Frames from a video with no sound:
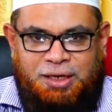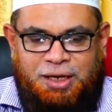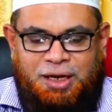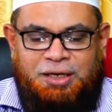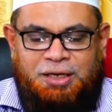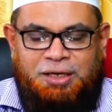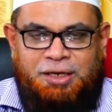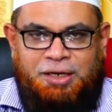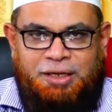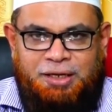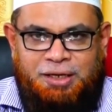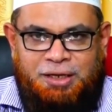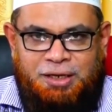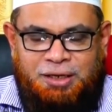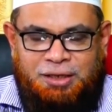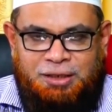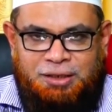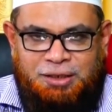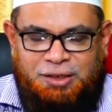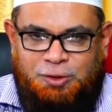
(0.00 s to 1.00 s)
கால்நடைகள்
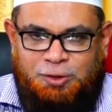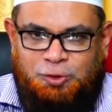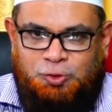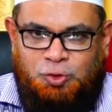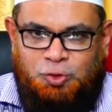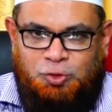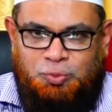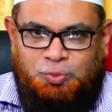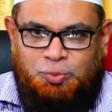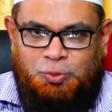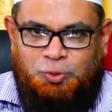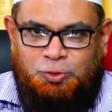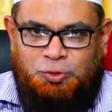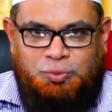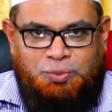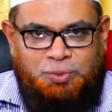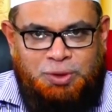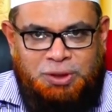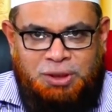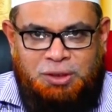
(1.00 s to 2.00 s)
என்று சொல்லும்போது
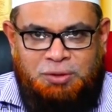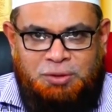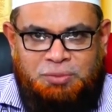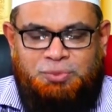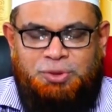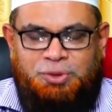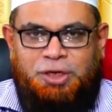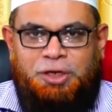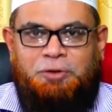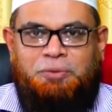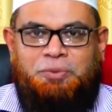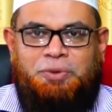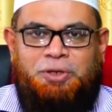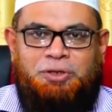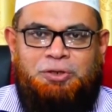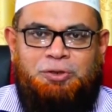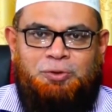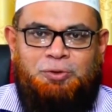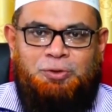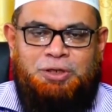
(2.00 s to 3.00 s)
மீண்டும்
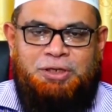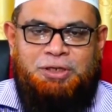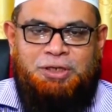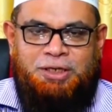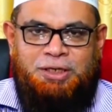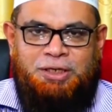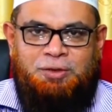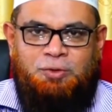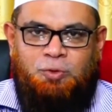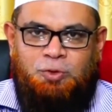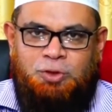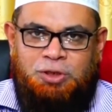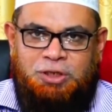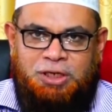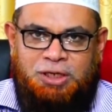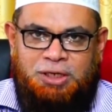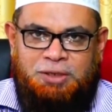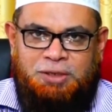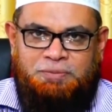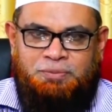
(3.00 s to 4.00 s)
நினைவுபடுத்திக் கொள்கிறேன்
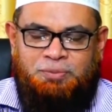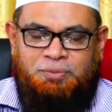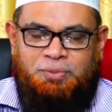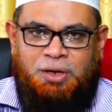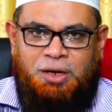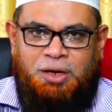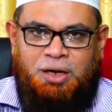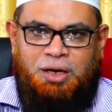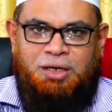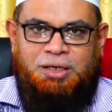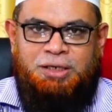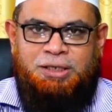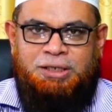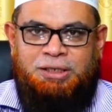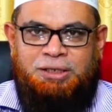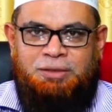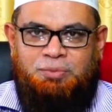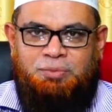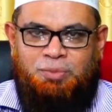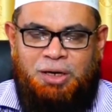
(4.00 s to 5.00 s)
ஒட்டகம் ஆடு
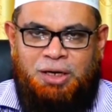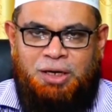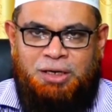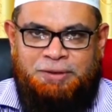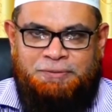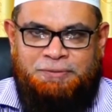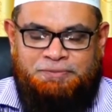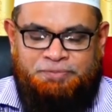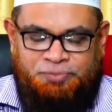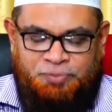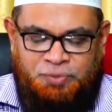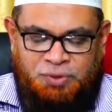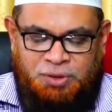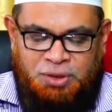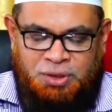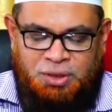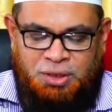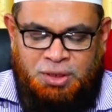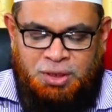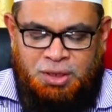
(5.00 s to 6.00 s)
மாடு
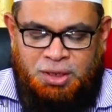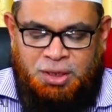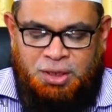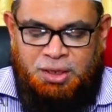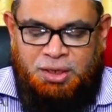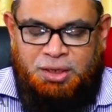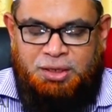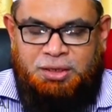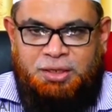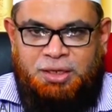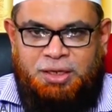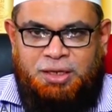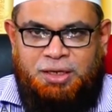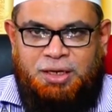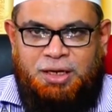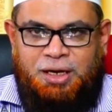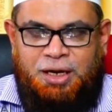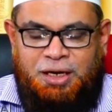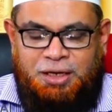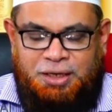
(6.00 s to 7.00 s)
இந்த
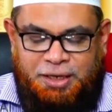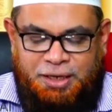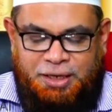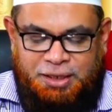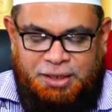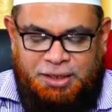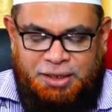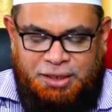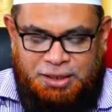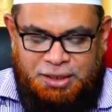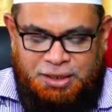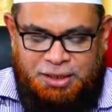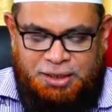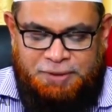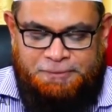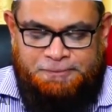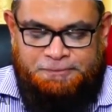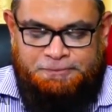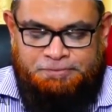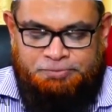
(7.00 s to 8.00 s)
கால்நடைகளிலே
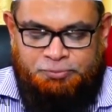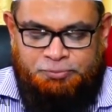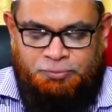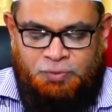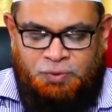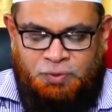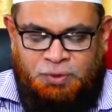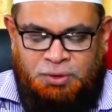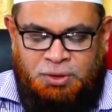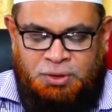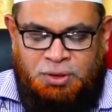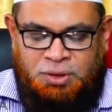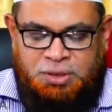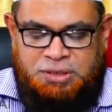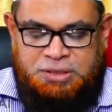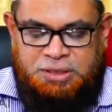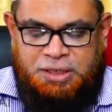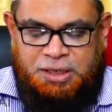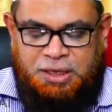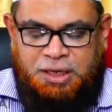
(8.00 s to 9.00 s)

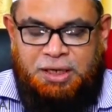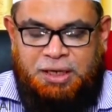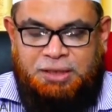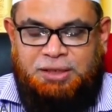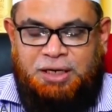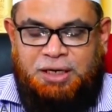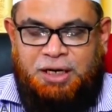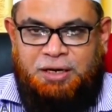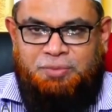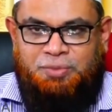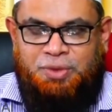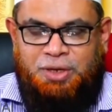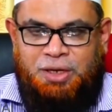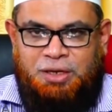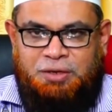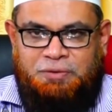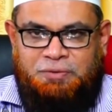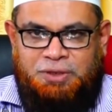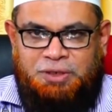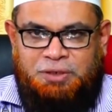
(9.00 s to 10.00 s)
ஜக்காத்
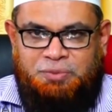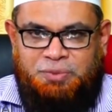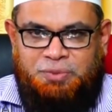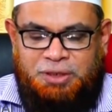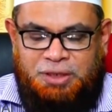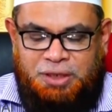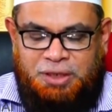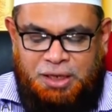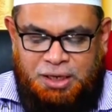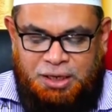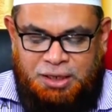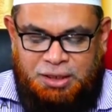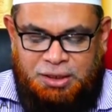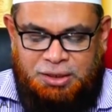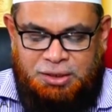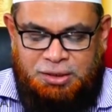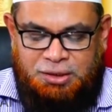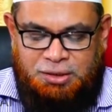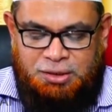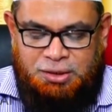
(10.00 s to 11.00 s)
கடமையாக வேண்டுமென்றால்
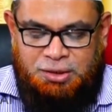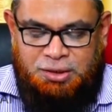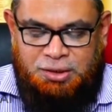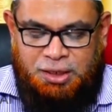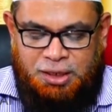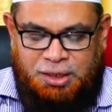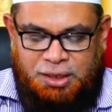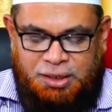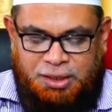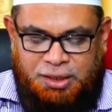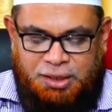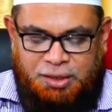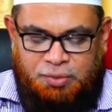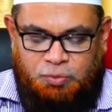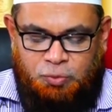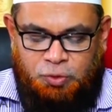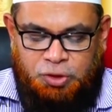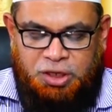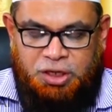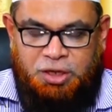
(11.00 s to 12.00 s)
அங்கே
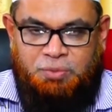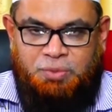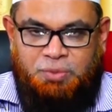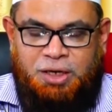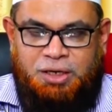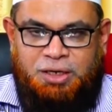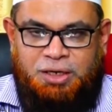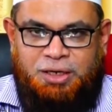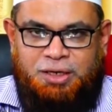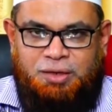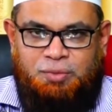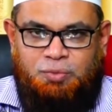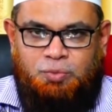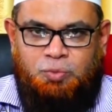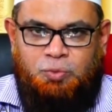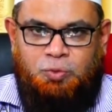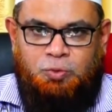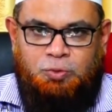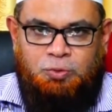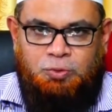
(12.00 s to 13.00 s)
முக்கியமான
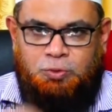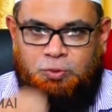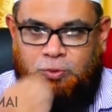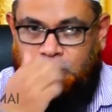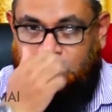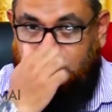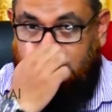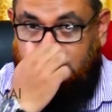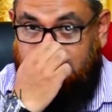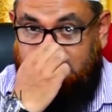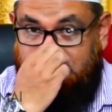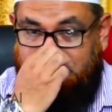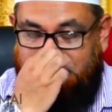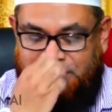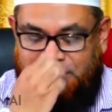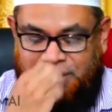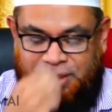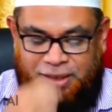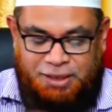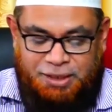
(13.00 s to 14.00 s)
மூன்று
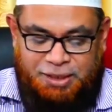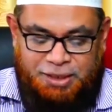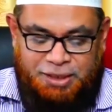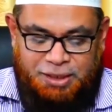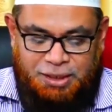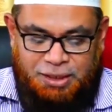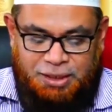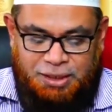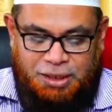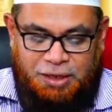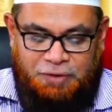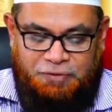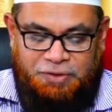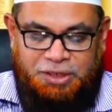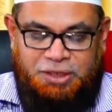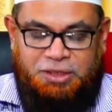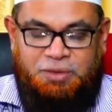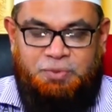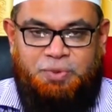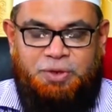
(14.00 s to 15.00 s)
நிபந்தனைகள்
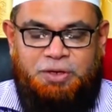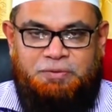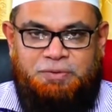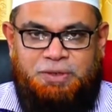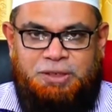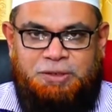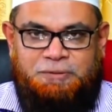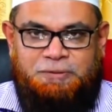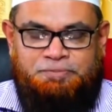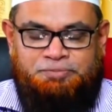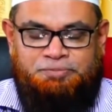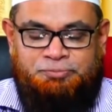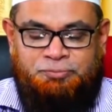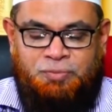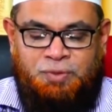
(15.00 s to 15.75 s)
கவனிக்கப்பட வேண்டும்